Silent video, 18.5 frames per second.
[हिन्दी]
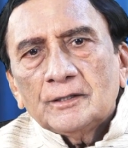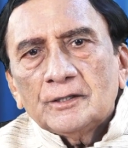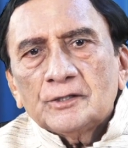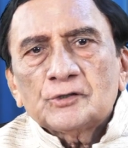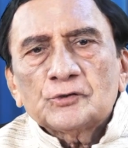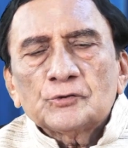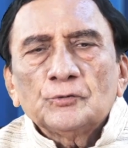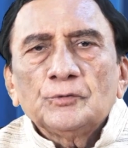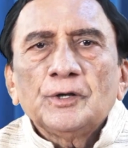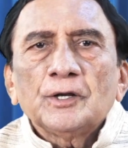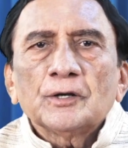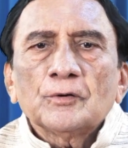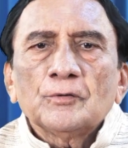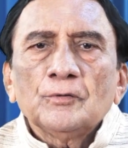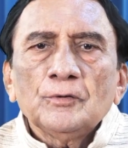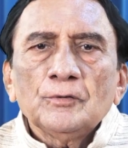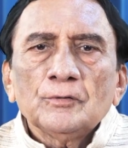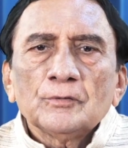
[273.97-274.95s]
इस सूर्य
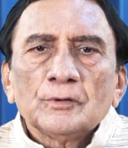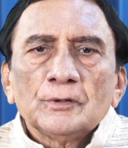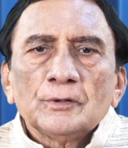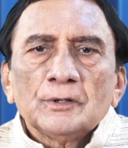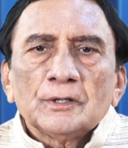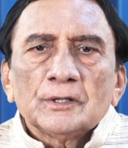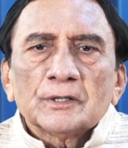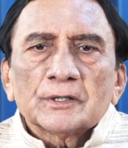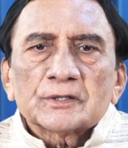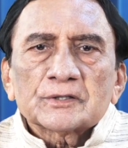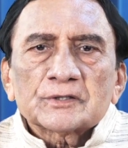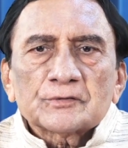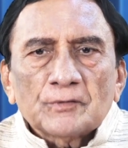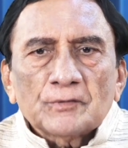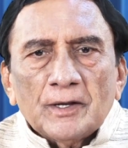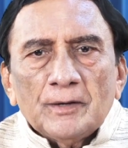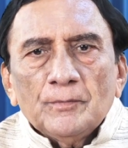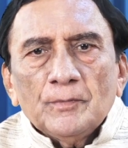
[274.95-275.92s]
को
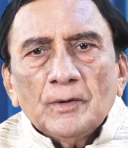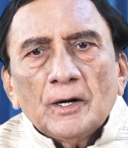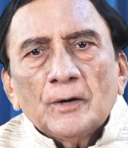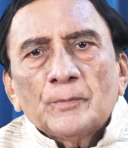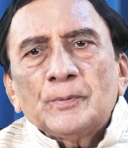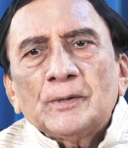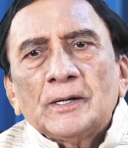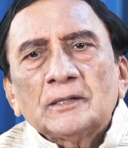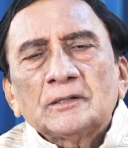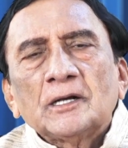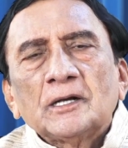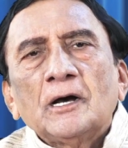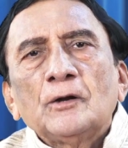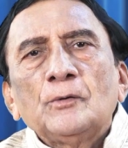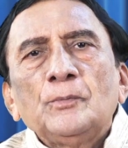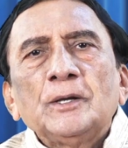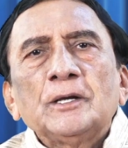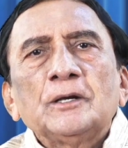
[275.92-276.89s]
स्वयं अपना
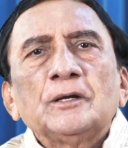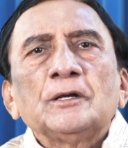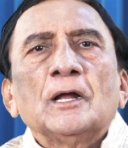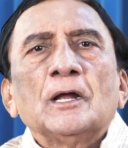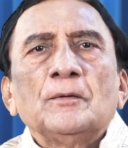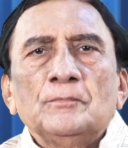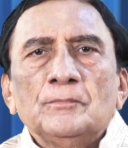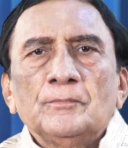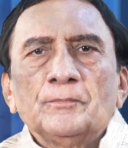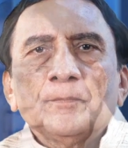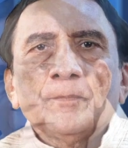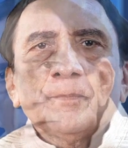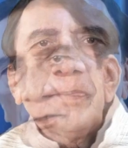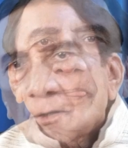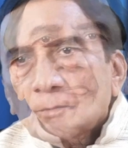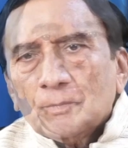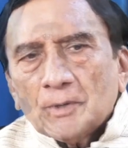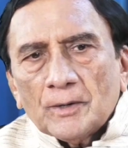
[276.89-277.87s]
धार्मिक नाम
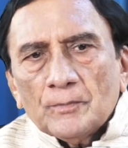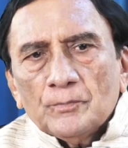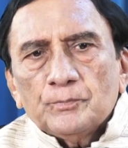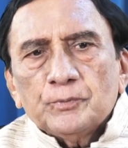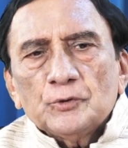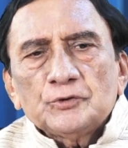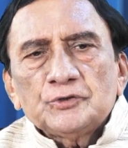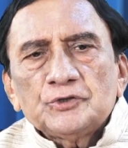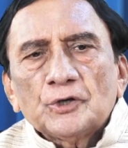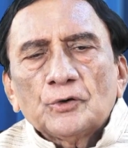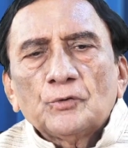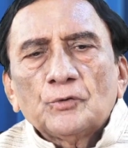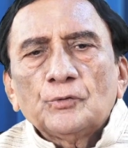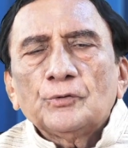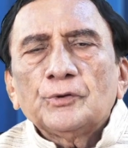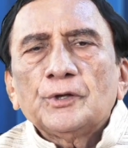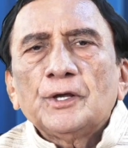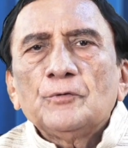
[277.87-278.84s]
परम पूज्य
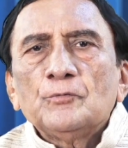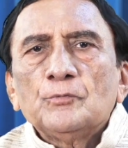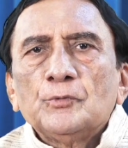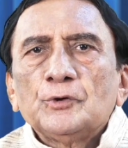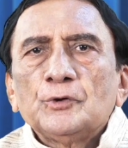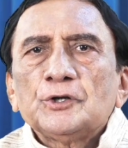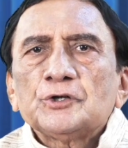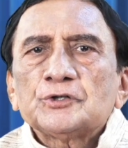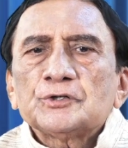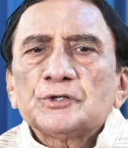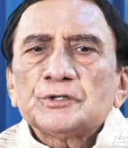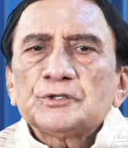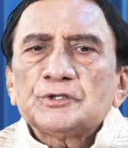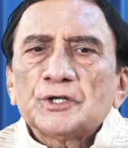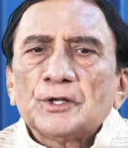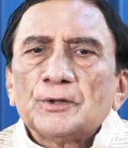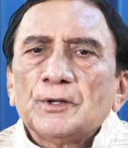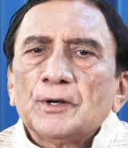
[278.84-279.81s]
गुरुदेव मुनि श्री
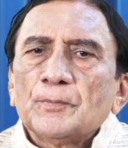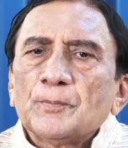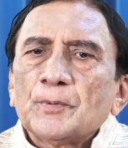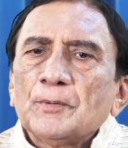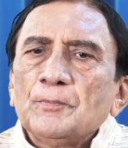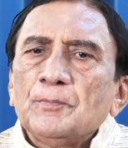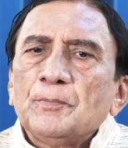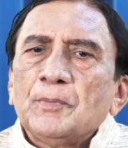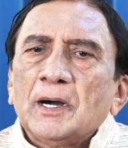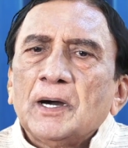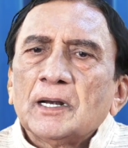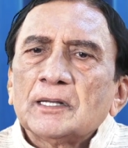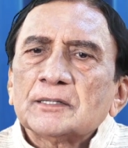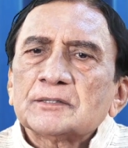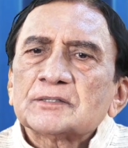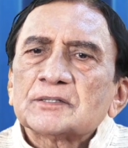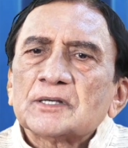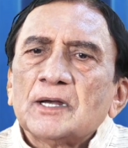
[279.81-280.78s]
चंद्र प्रभु
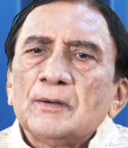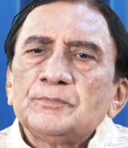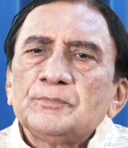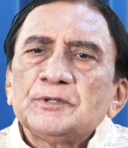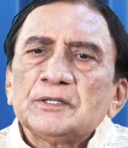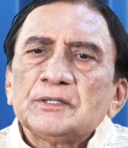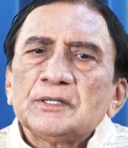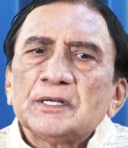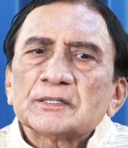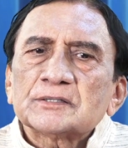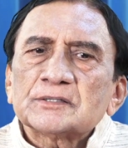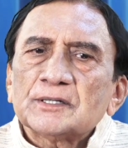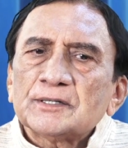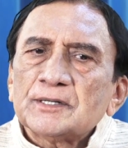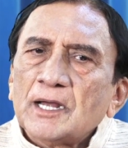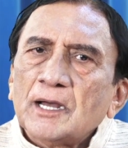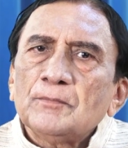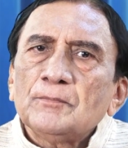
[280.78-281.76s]
महाराज साहब जी
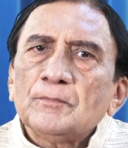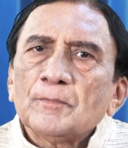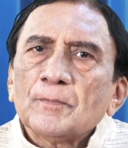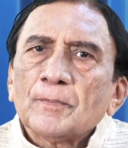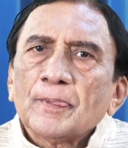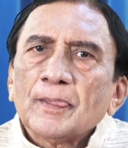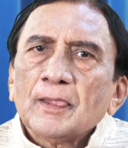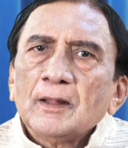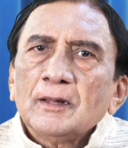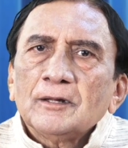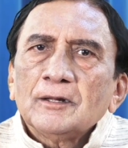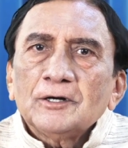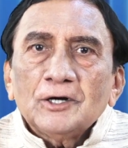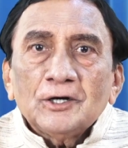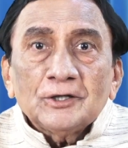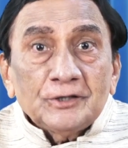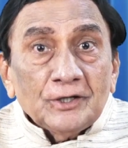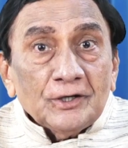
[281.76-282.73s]
जैसा नाम
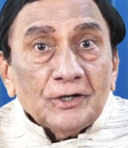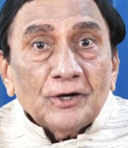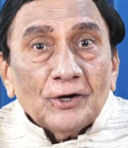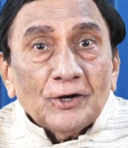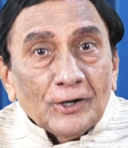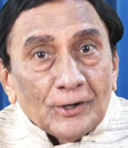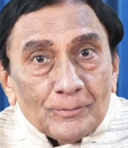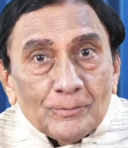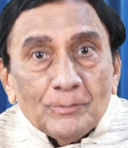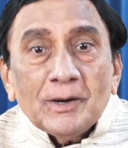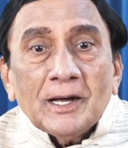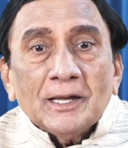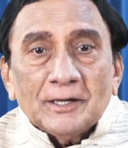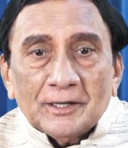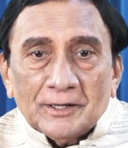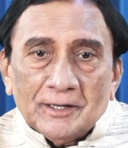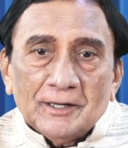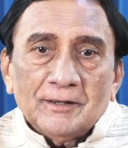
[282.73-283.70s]
अधिक लंबा
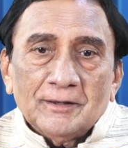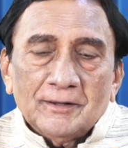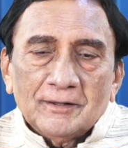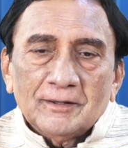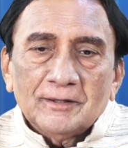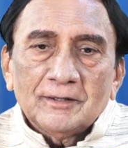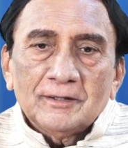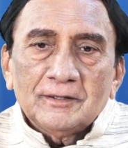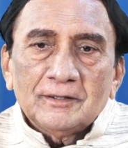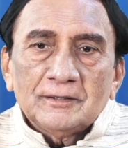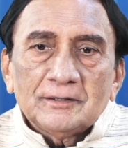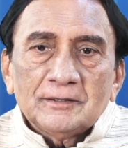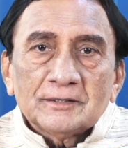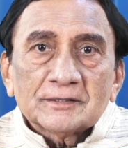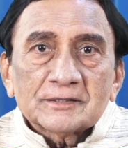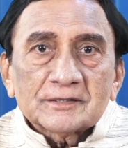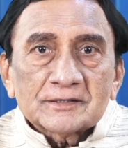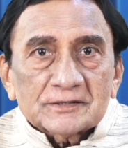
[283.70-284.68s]
लगा
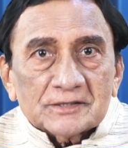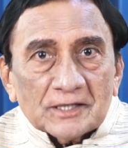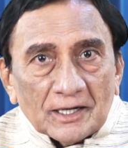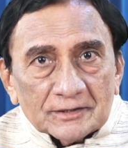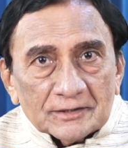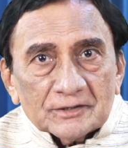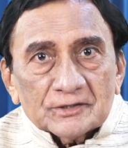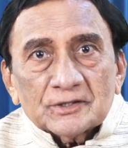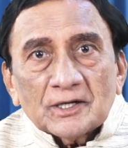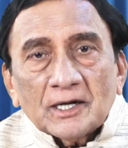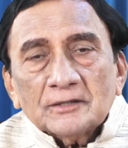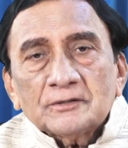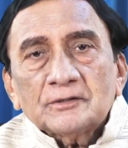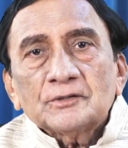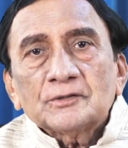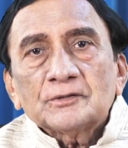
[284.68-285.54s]
साथ साथ